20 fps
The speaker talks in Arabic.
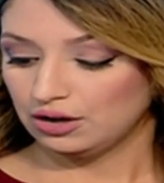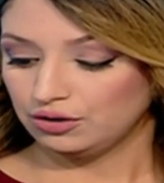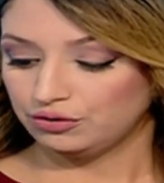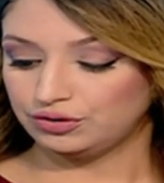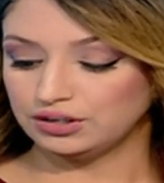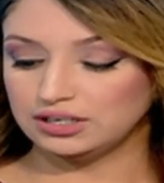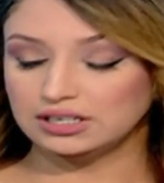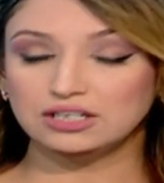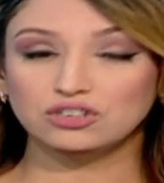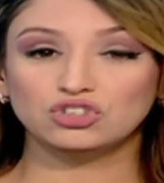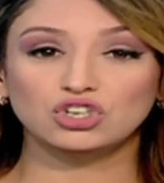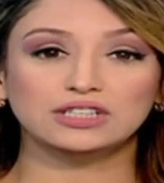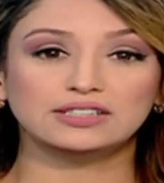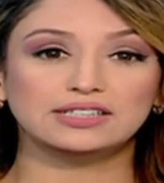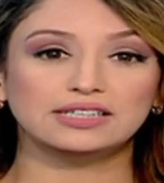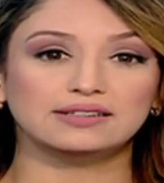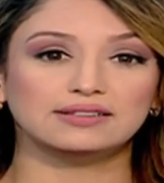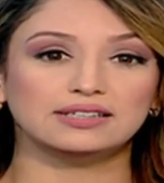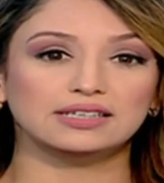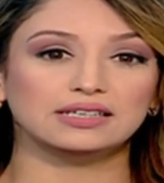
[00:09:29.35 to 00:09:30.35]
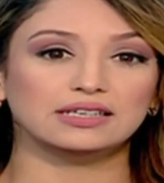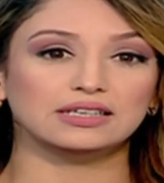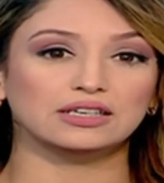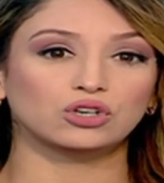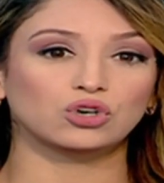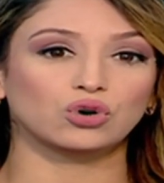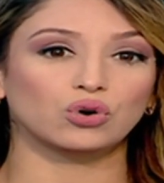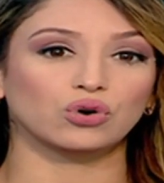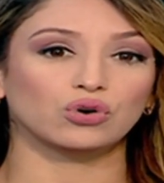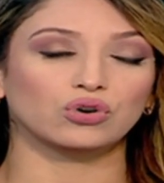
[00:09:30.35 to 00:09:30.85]
في
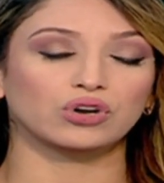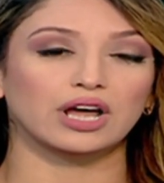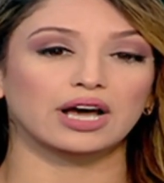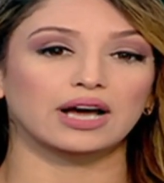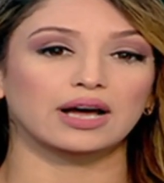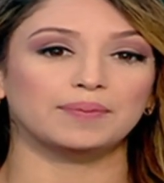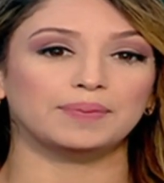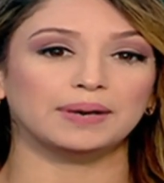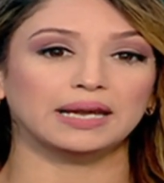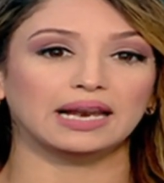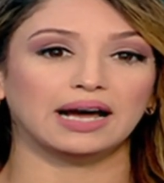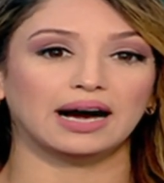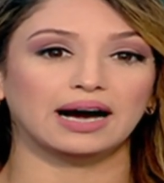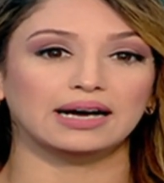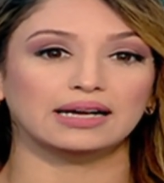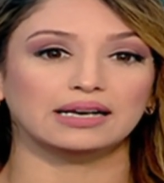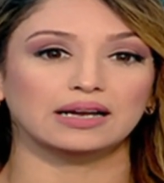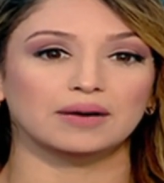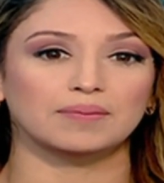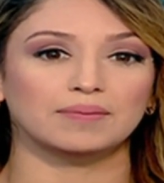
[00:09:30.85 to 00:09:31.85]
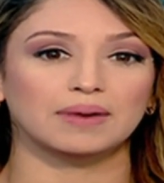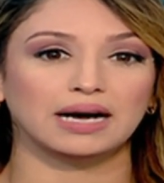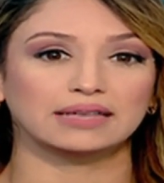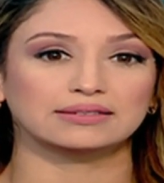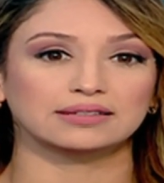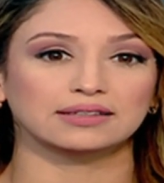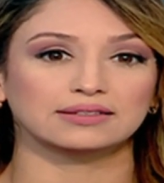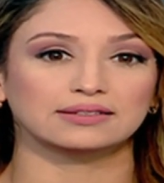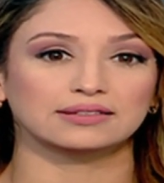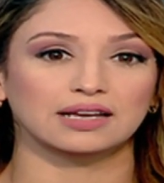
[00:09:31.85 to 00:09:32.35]
جديد كورونا بالعالم
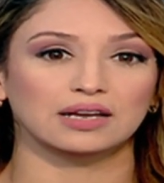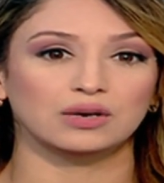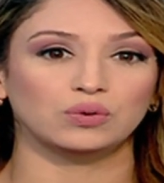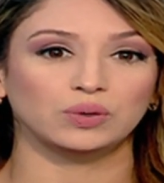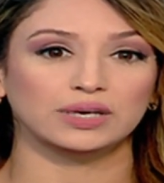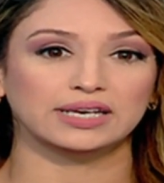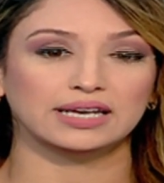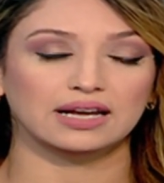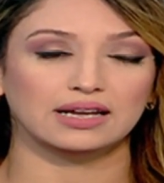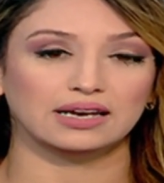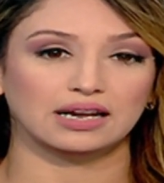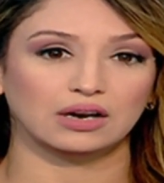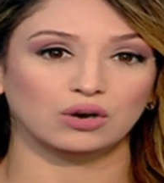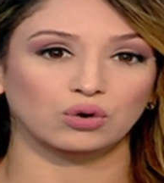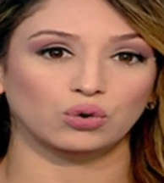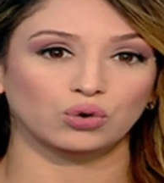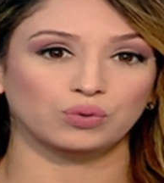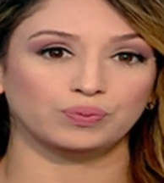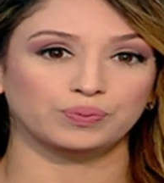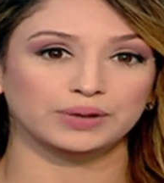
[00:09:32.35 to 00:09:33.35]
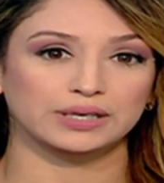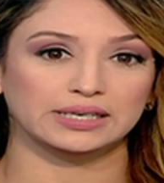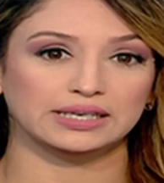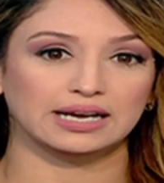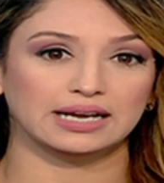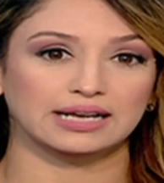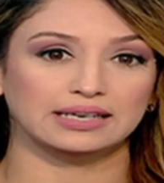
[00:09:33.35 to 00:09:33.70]
أعطت الوكالة الأوروبية